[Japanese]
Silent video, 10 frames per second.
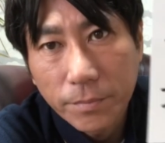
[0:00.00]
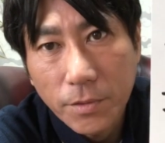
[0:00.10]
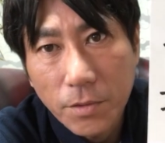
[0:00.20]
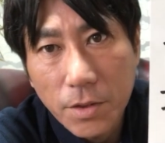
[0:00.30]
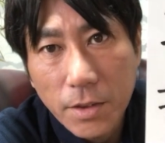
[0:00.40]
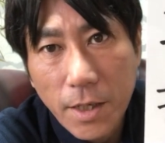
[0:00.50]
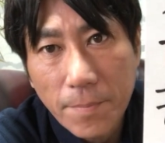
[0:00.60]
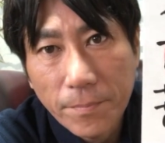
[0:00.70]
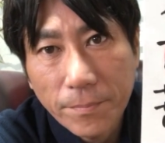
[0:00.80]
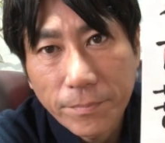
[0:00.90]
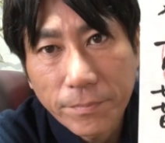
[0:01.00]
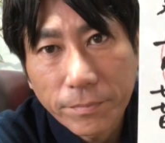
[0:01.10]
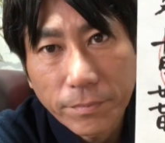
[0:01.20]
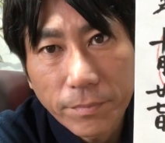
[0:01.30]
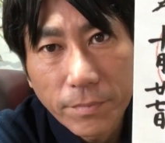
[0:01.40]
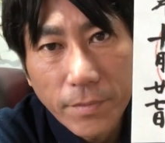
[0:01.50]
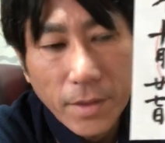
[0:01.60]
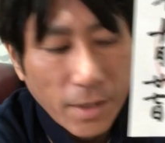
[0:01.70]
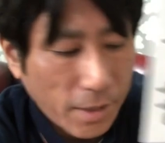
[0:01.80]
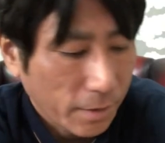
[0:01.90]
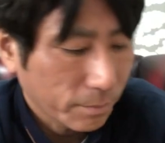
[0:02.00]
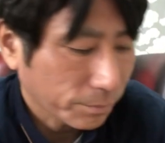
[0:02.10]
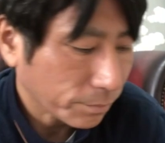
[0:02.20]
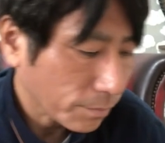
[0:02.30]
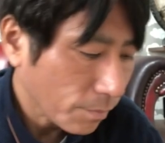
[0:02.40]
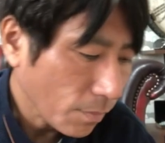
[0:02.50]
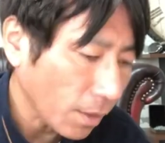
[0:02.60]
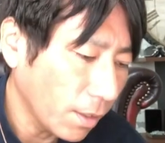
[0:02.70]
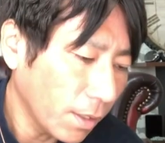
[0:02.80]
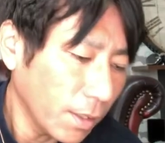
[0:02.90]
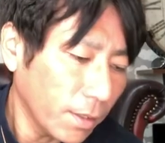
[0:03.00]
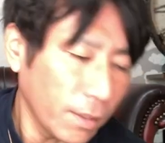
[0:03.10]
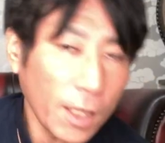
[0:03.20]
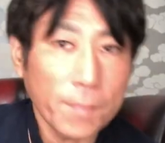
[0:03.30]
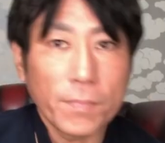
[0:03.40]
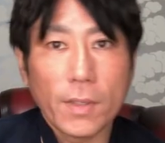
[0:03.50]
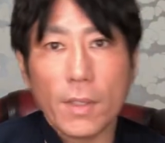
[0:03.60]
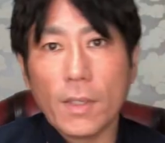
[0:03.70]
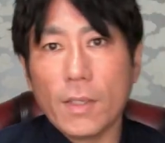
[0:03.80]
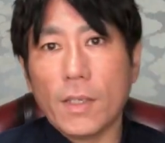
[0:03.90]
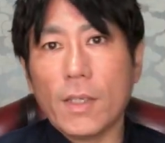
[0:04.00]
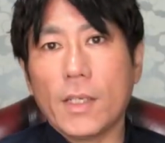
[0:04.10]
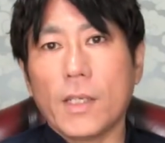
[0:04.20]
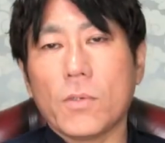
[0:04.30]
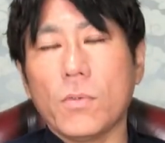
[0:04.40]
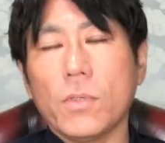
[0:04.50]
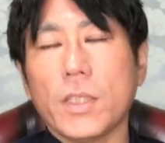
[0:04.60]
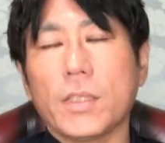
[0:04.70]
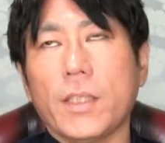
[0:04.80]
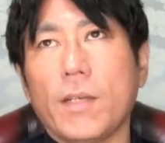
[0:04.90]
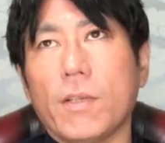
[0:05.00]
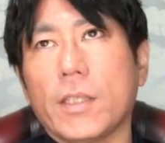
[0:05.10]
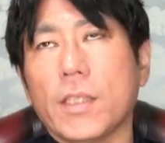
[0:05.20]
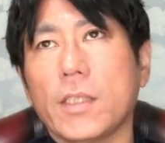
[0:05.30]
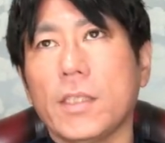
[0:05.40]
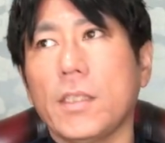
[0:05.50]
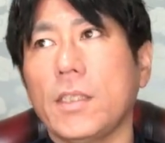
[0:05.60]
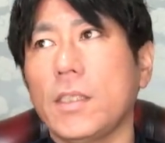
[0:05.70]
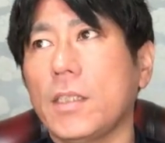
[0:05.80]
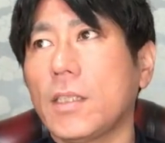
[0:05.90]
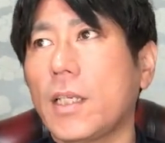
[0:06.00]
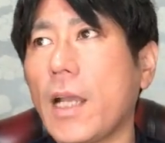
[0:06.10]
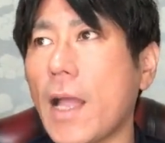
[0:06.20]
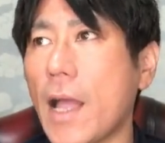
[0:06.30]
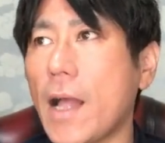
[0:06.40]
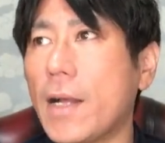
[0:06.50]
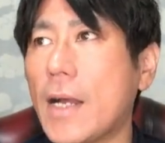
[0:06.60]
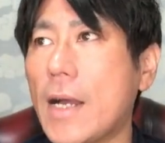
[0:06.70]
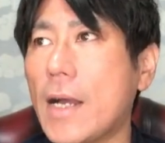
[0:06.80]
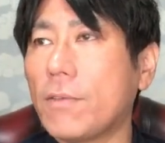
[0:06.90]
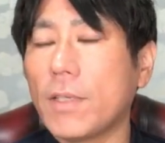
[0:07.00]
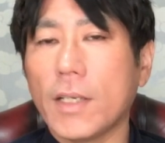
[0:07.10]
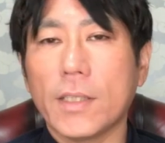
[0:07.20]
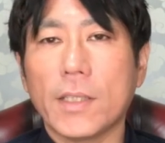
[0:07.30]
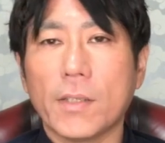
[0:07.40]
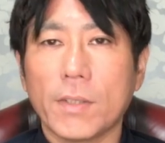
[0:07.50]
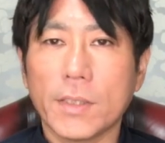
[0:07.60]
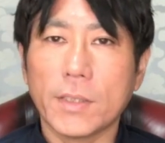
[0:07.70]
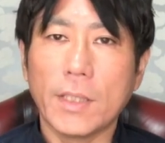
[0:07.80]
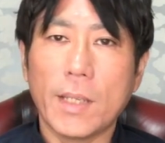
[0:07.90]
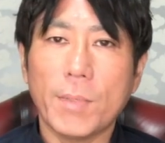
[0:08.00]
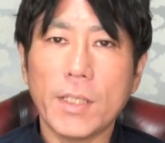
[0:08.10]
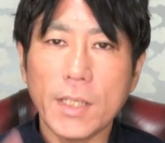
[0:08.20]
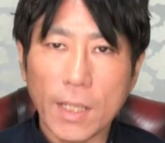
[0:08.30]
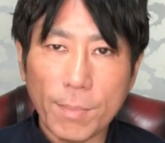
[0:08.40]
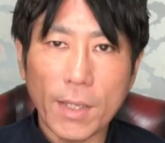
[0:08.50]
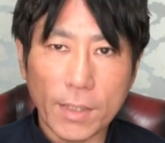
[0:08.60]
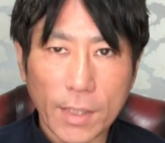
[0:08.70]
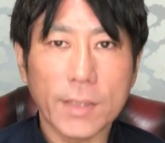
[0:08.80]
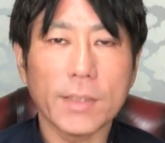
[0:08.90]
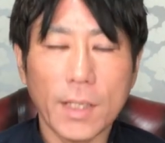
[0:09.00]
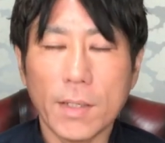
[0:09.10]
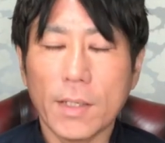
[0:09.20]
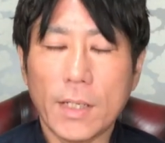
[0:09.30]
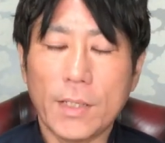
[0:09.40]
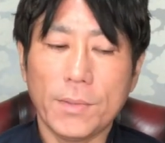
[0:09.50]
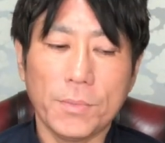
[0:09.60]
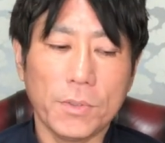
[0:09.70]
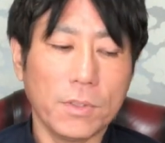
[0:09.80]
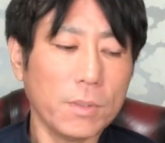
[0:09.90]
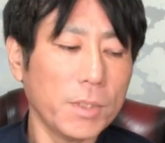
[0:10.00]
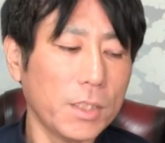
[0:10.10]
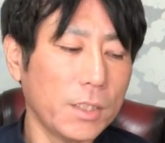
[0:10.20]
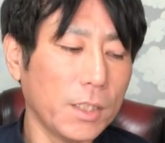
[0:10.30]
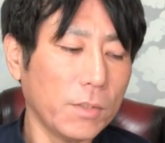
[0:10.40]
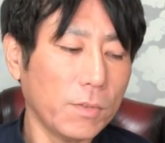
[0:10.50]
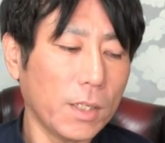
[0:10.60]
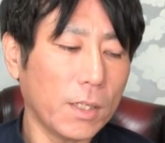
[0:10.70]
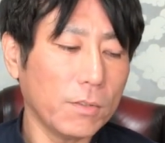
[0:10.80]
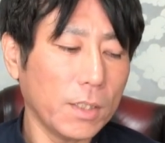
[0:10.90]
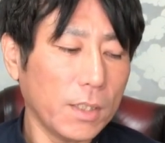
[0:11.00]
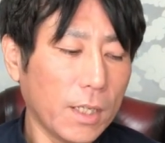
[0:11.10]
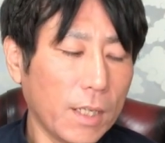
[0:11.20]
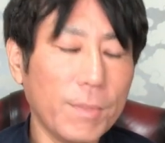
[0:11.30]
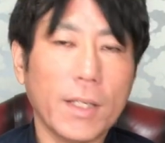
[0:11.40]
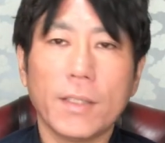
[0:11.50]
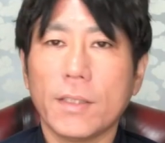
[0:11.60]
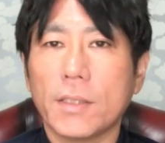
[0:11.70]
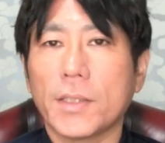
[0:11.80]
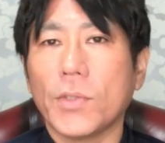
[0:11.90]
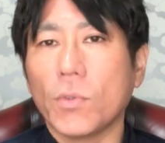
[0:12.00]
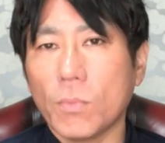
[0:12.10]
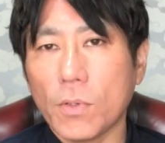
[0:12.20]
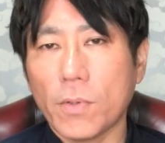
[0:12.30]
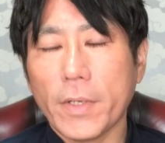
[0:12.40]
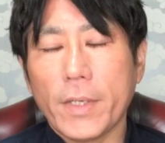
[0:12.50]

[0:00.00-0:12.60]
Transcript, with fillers: こうですねはいでえー、ここですね私があ伺ったのはですね、まあ、2回目なんですねあの物の部神社に伺うのは2回目なんですけども、